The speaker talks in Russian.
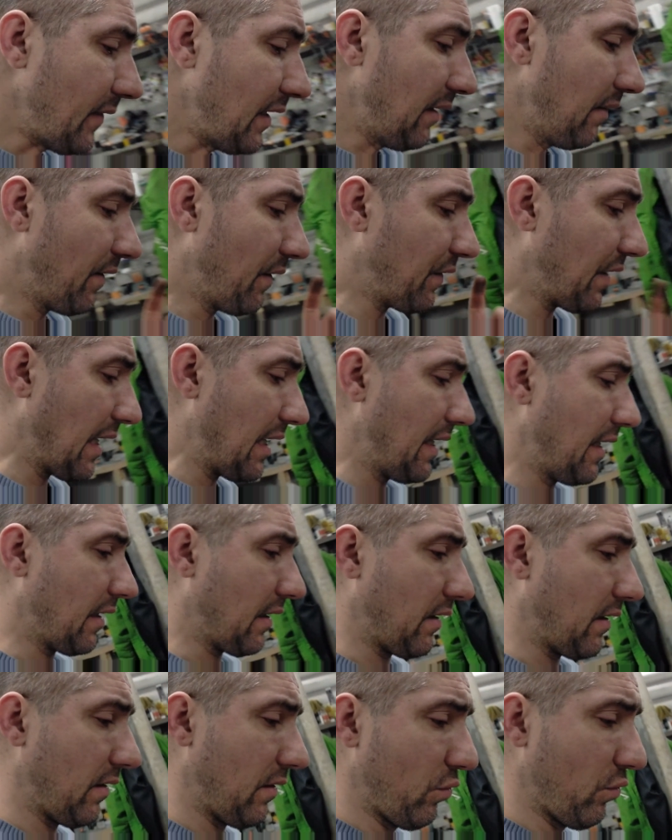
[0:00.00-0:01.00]
Во-вторых,
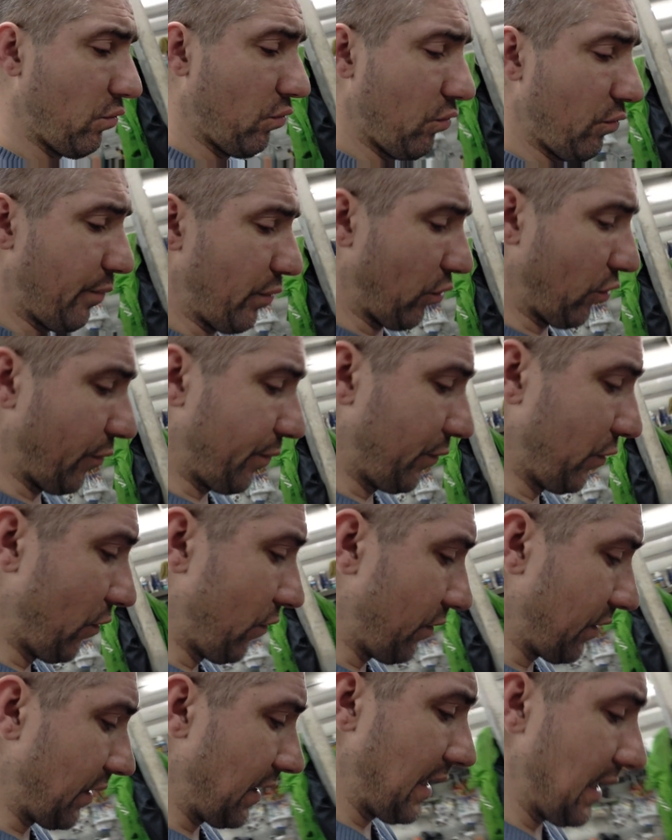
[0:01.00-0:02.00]
у
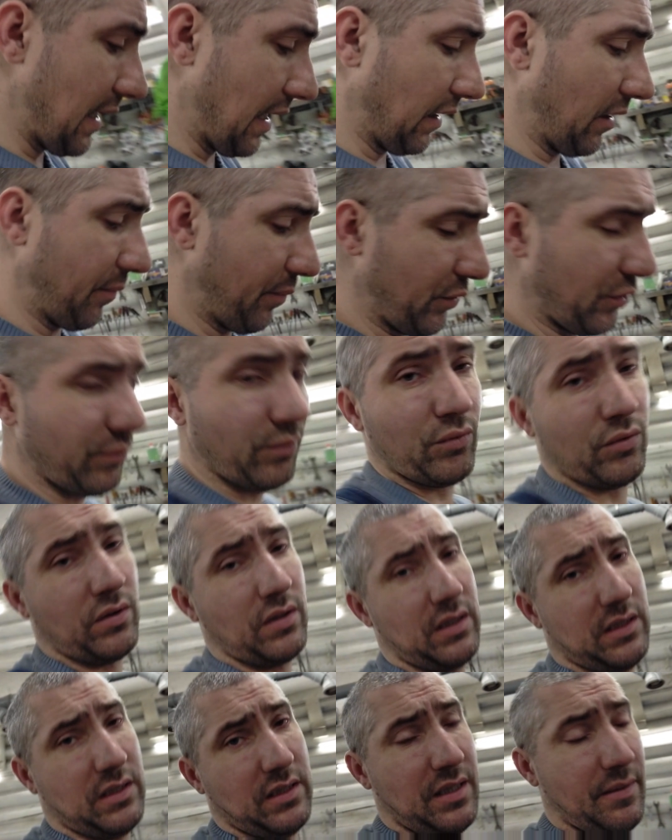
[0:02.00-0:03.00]
покупного генератора, почему он у
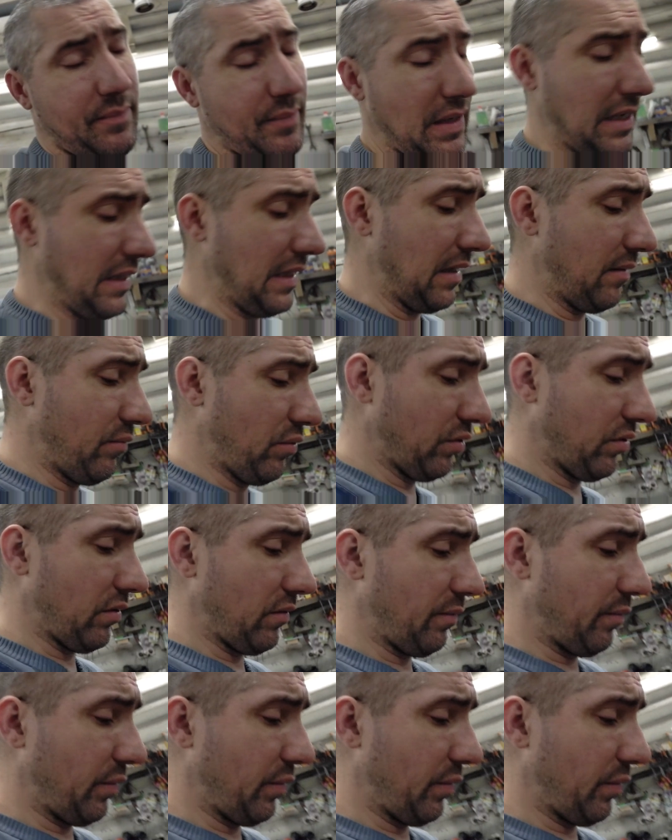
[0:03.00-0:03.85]
нас неправильно работал?